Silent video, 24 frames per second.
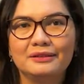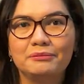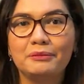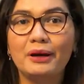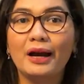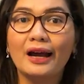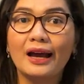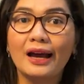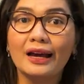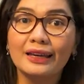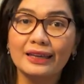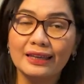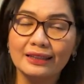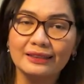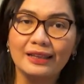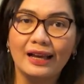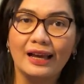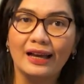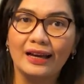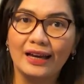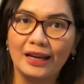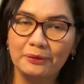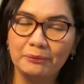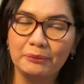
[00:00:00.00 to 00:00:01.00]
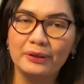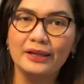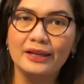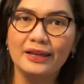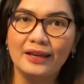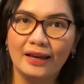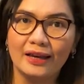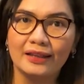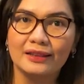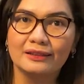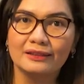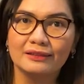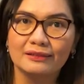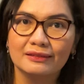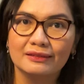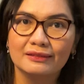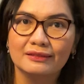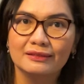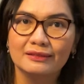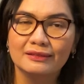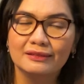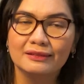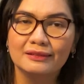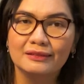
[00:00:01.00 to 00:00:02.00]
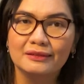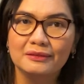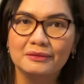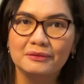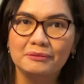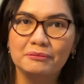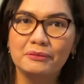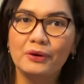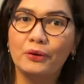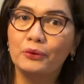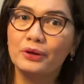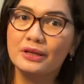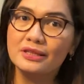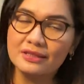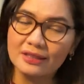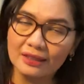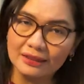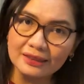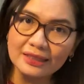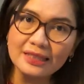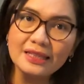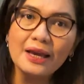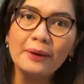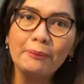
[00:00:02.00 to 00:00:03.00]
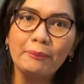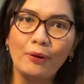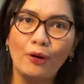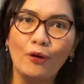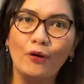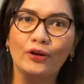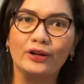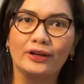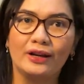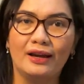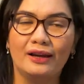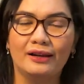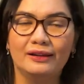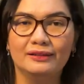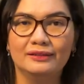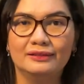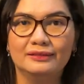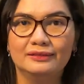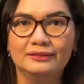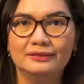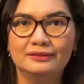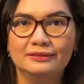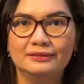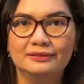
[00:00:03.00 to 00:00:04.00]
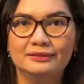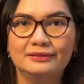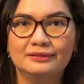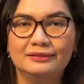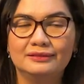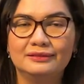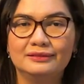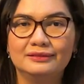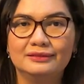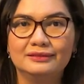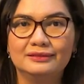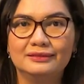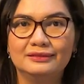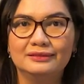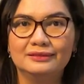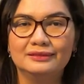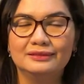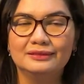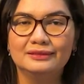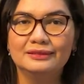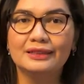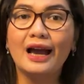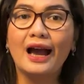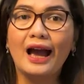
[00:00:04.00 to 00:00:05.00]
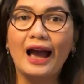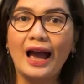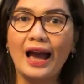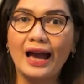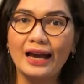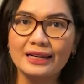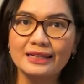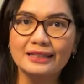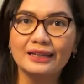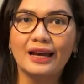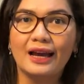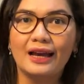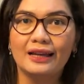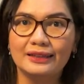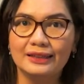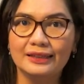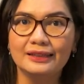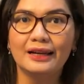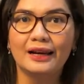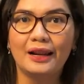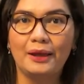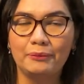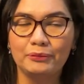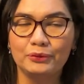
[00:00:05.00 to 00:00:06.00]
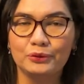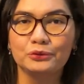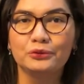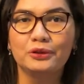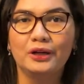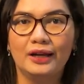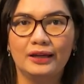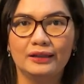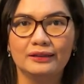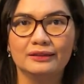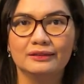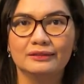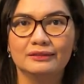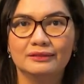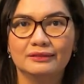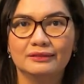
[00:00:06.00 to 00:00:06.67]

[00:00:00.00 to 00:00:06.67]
Maka kita akan melihat bahwa setiap orang yang ada di dalam Tuhan